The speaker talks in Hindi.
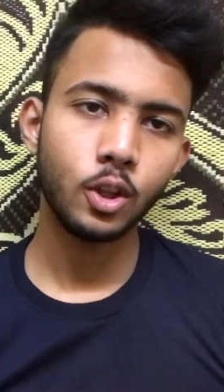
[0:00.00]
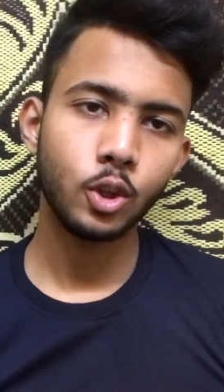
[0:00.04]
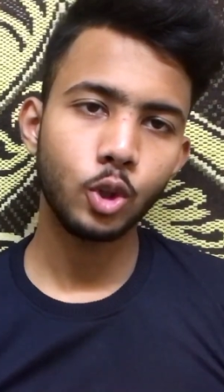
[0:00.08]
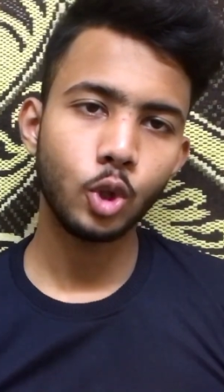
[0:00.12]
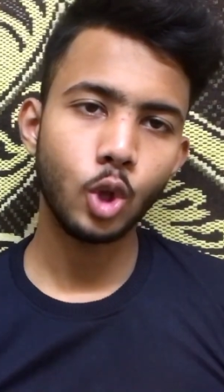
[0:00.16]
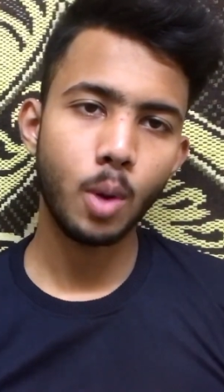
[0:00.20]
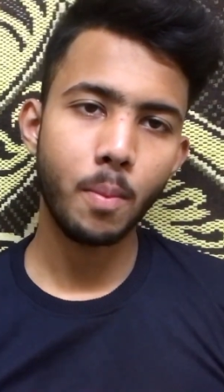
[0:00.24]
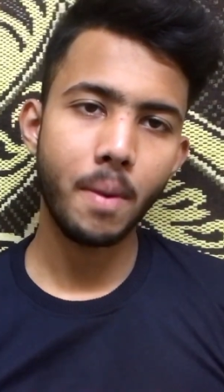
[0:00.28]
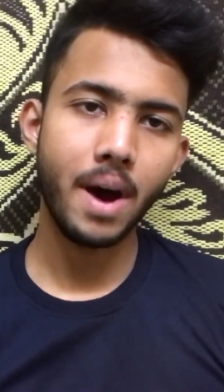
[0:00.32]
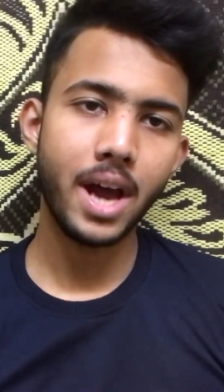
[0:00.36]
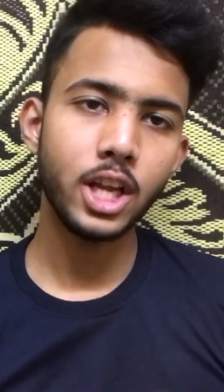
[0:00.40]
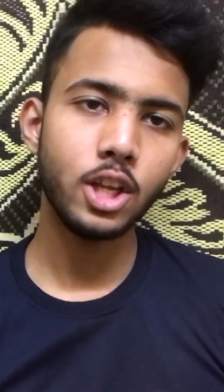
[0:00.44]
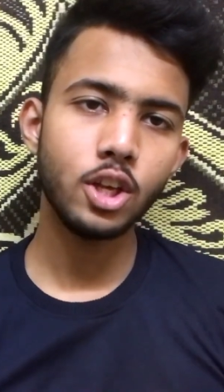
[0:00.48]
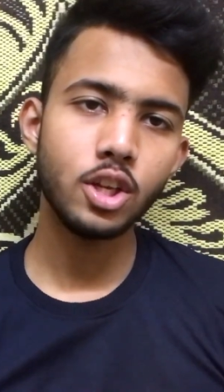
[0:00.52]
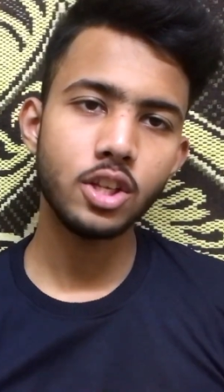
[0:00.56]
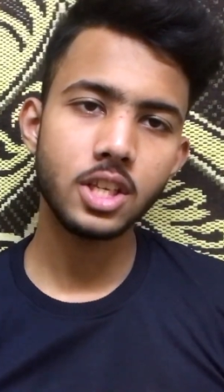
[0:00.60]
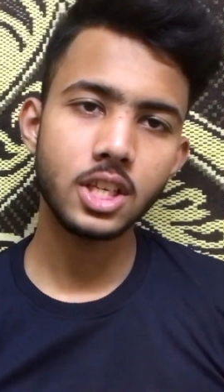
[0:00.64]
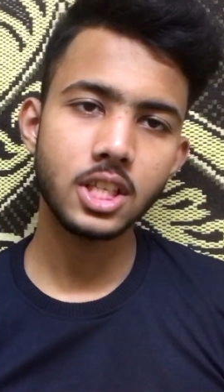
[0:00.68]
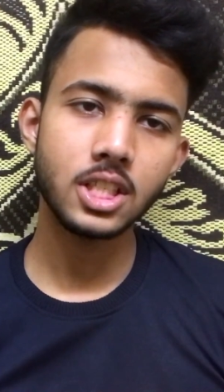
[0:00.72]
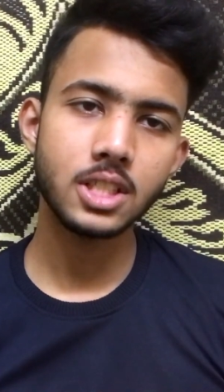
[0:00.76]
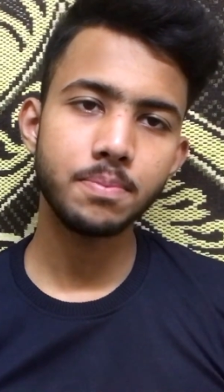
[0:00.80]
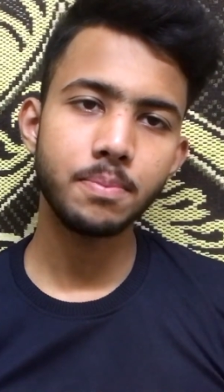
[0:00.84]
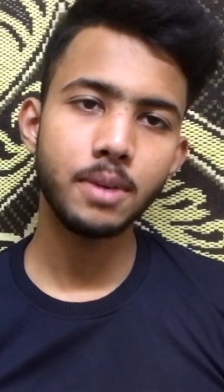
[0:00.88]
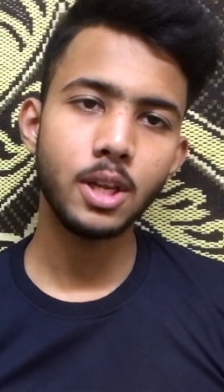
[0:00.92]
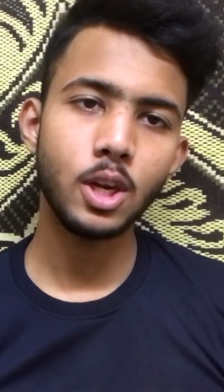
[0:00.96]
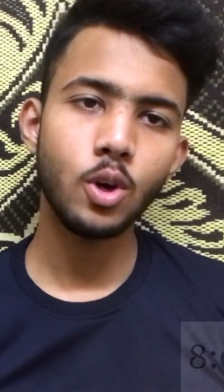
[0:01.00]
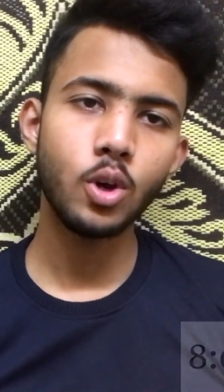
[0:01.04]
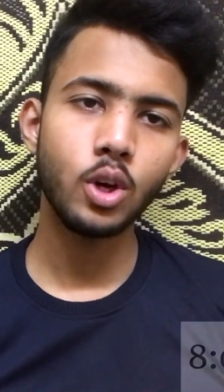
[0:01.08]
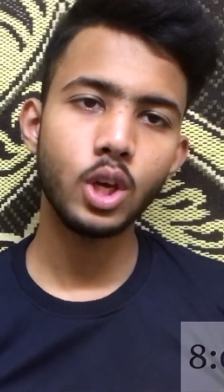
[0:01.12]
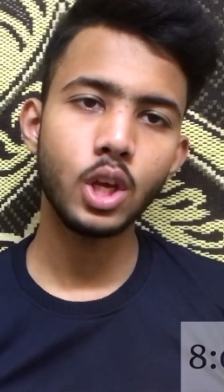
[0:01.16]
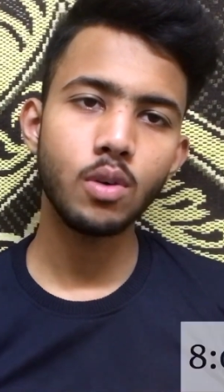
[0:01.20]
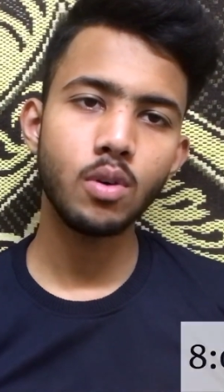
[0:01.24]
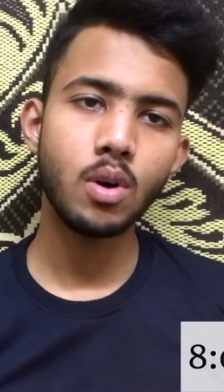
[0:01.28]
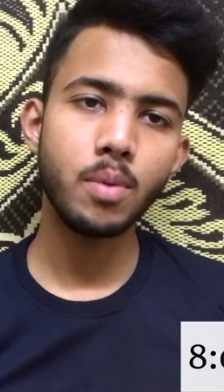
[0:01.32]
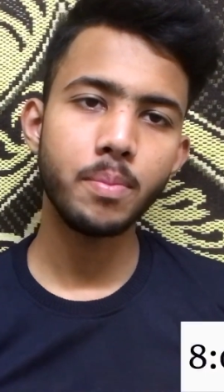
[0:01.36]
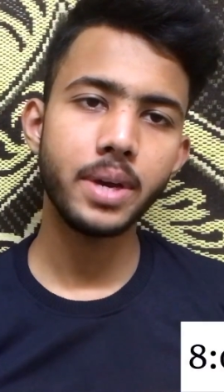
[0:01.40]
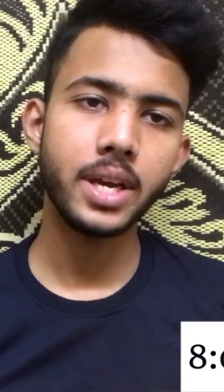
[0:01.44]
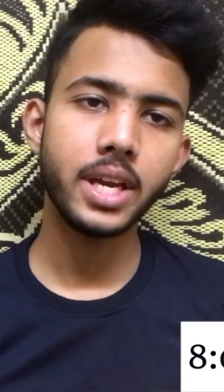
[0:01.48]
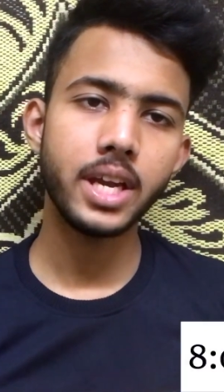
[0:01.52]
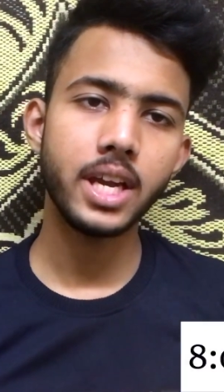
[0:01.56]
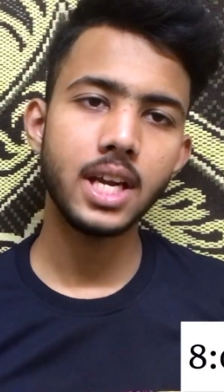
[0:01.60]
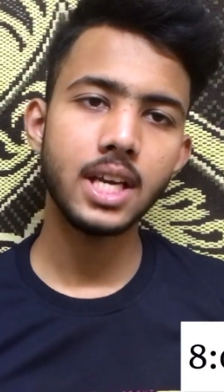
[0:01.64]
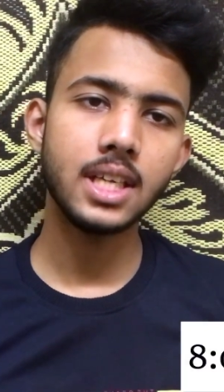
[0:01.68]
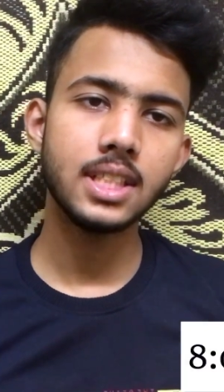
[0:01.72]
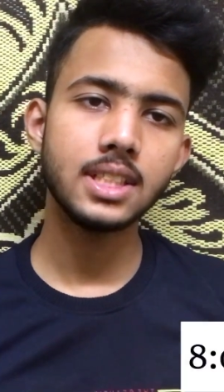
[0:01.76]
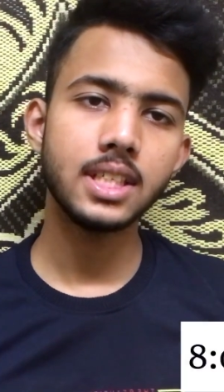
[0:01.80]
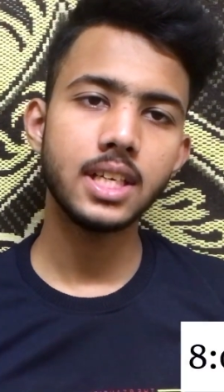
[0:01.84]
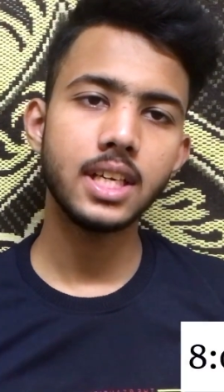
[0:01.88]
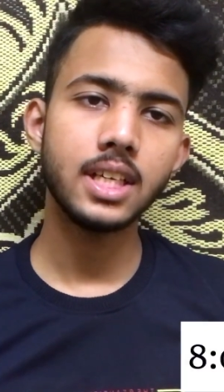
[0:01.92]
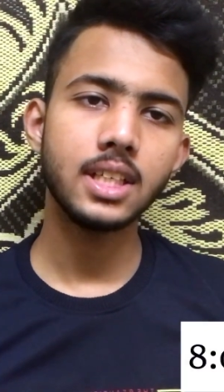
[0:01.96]
तो हमारी जो सिक्स मील होगी वो हमें
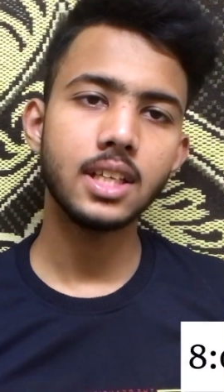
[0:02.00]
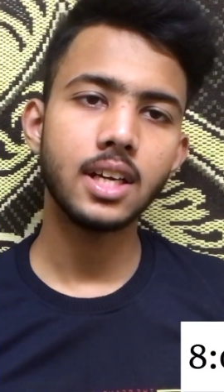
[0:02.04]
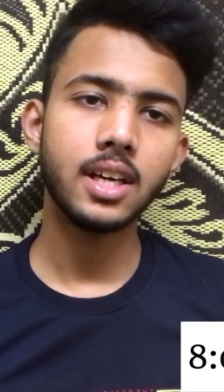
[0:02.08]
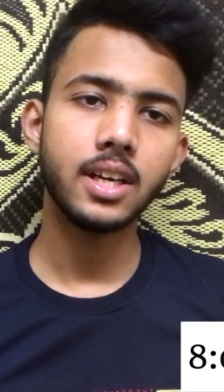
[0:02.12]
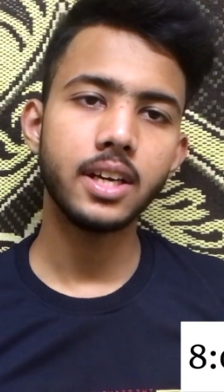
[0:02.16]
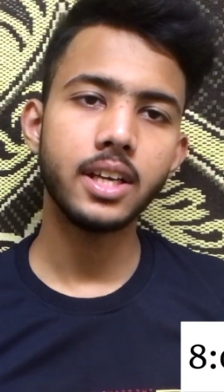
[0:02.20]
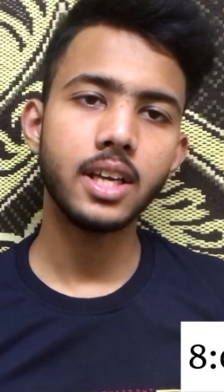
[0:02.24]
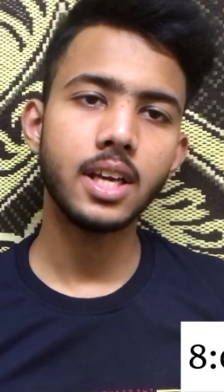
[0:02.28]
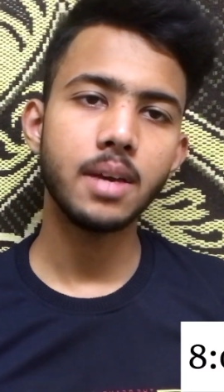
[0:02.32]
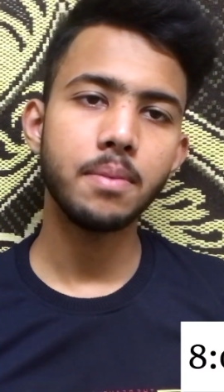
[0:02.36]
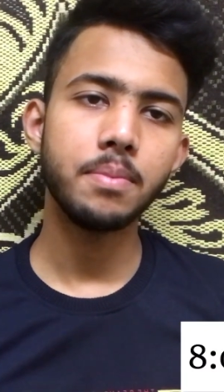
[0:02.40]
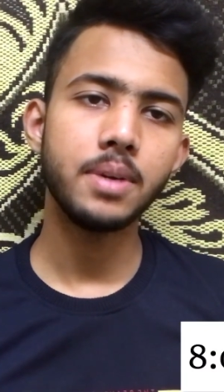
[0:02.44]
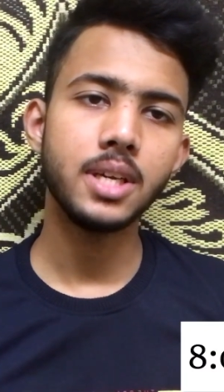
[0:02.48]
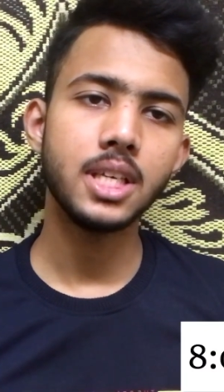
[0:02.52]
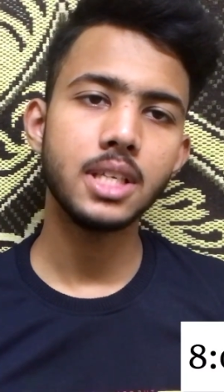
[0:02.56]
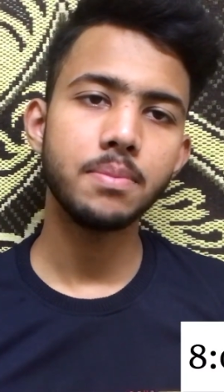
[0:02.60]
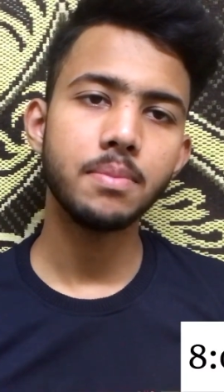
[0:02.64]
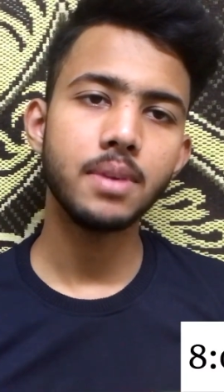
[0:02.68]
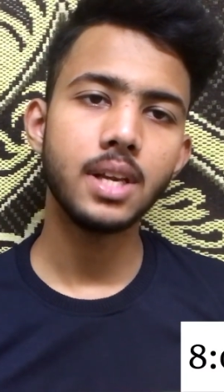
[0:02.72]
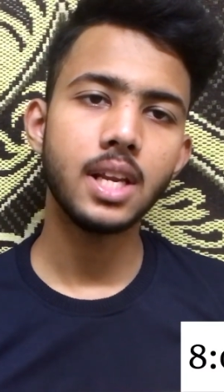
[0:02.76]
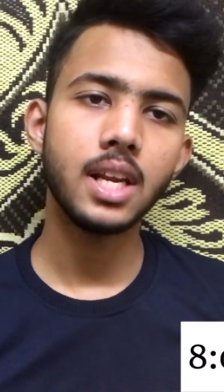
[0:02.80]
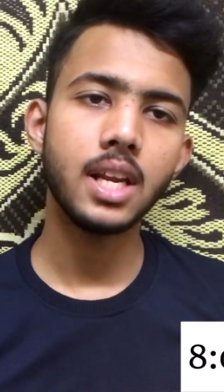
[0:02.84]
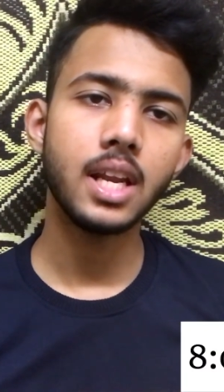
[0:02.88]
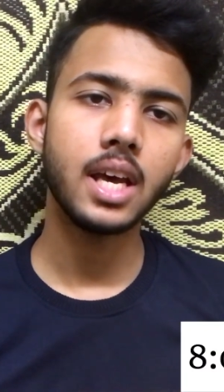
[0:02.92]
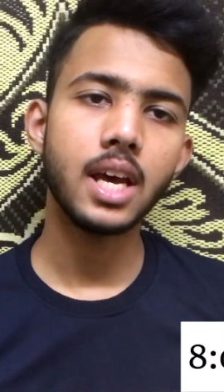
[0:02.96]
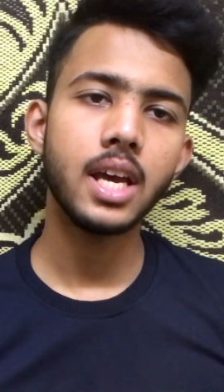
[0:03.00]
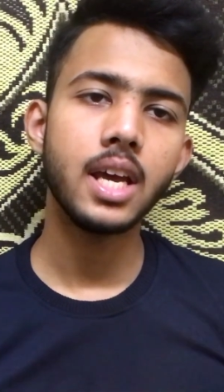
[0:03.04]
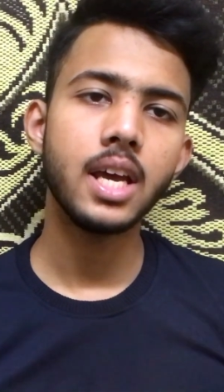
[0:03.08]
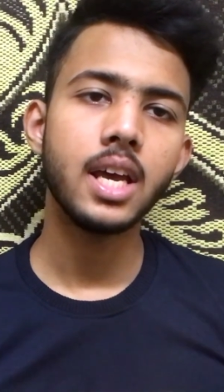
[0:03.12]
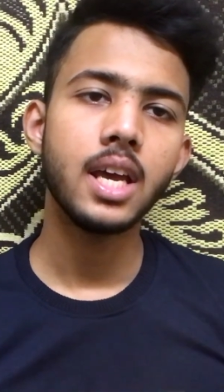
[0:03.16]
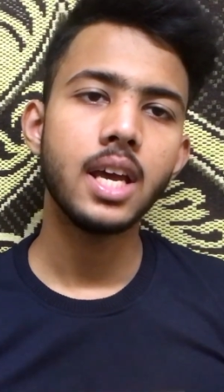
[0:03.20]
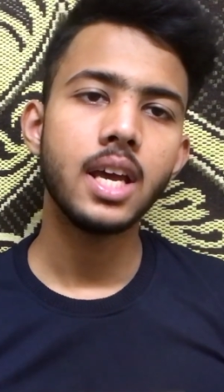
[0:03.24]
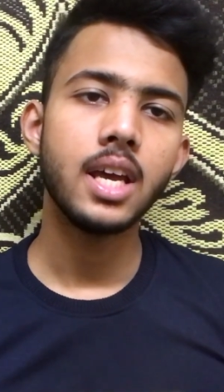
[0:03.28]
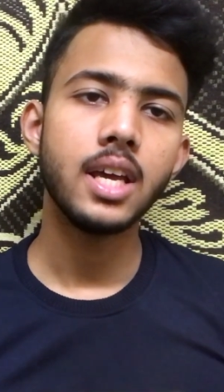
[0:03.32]
एट से एट थर्टी के बीच में लेना है